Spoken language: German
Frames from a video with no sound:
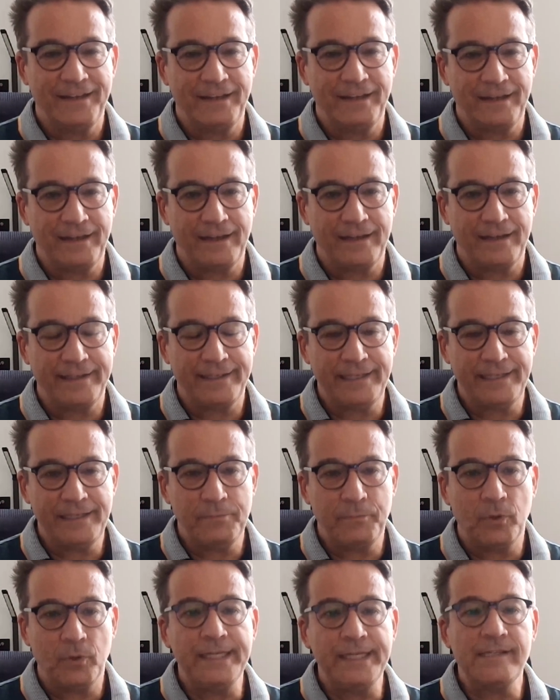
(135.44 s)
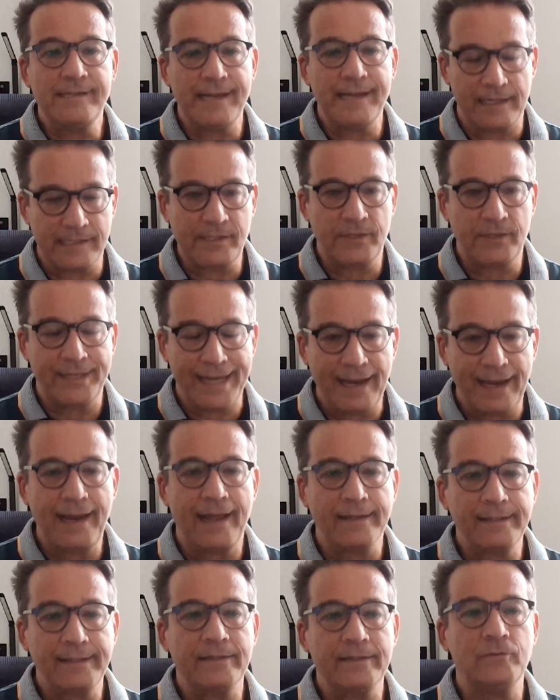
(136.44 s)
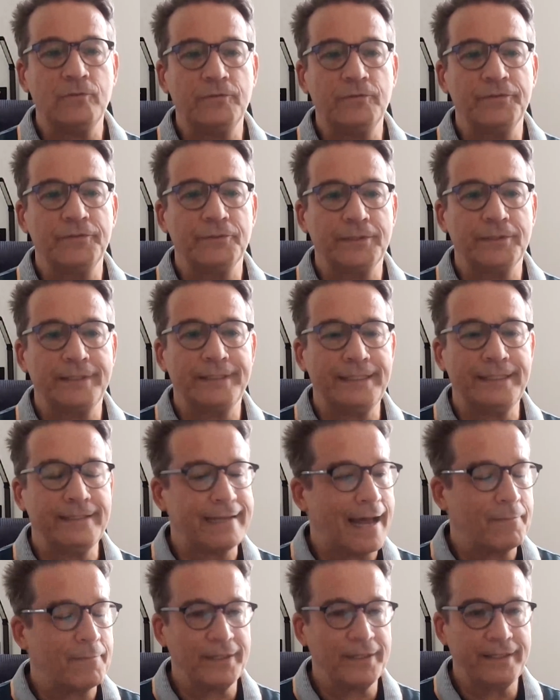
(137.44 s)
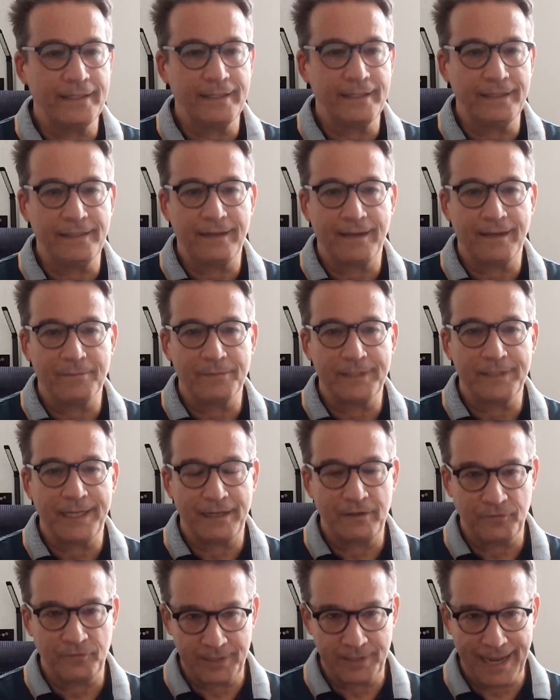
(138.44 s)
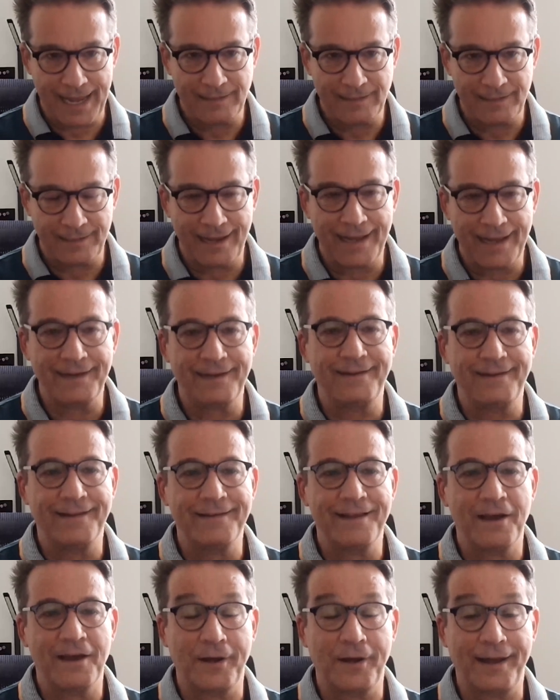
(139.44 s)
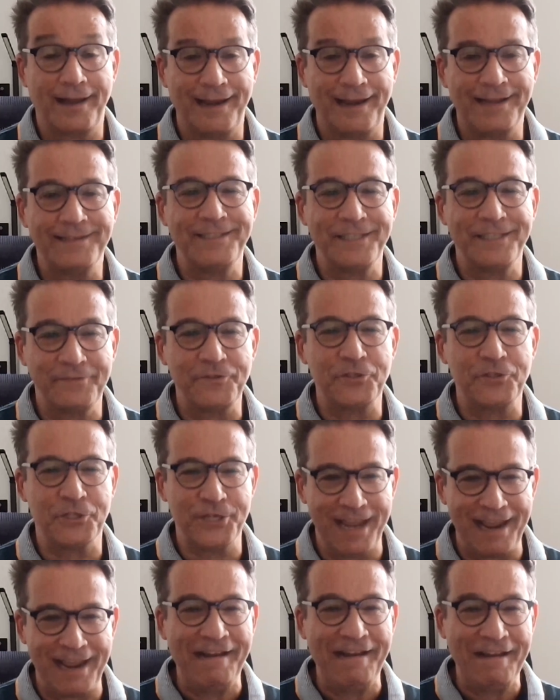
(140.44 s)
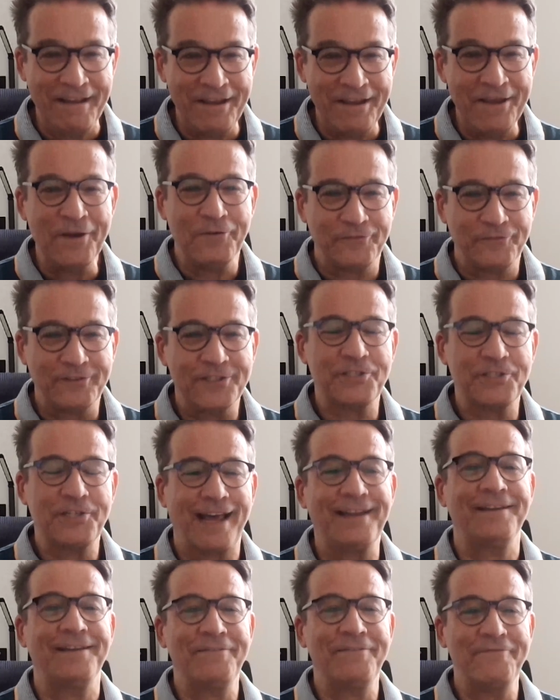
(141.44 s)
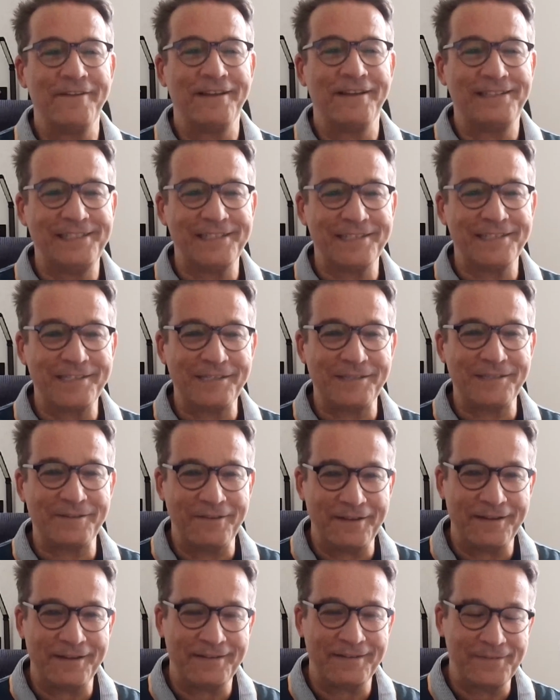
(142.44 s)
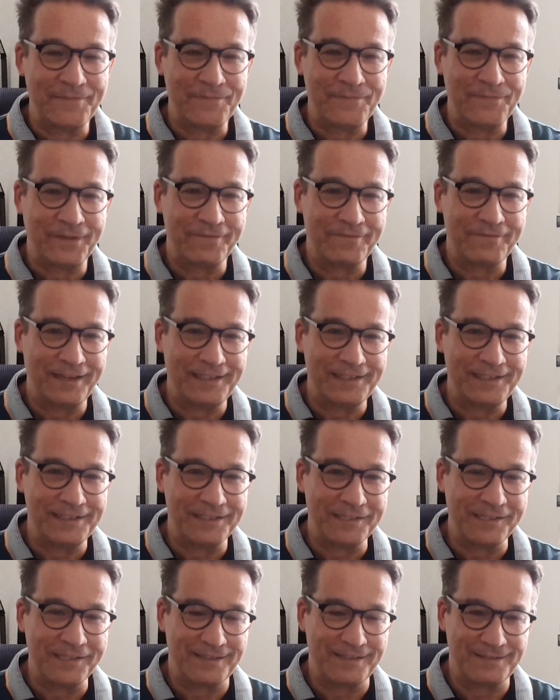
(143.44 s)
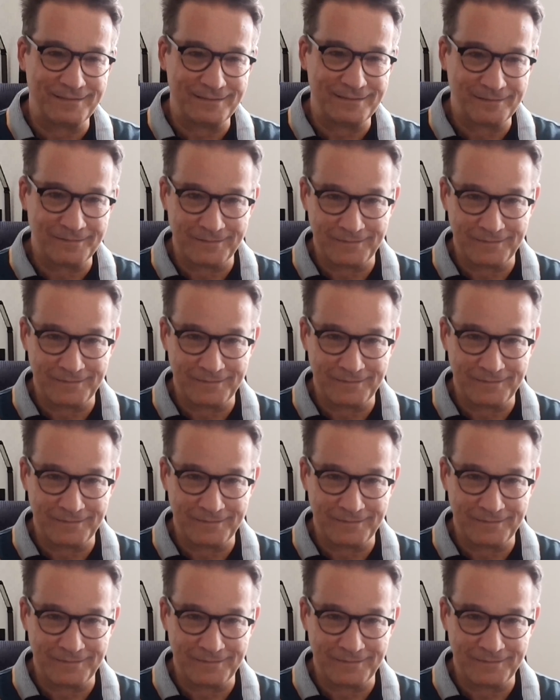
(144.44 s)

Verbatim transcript: äh, die Police National angerufen und die Dame, die ich da am Telefon hatte, hatte dann auch relativ schnell verstanden, welches, äh, welches, äh,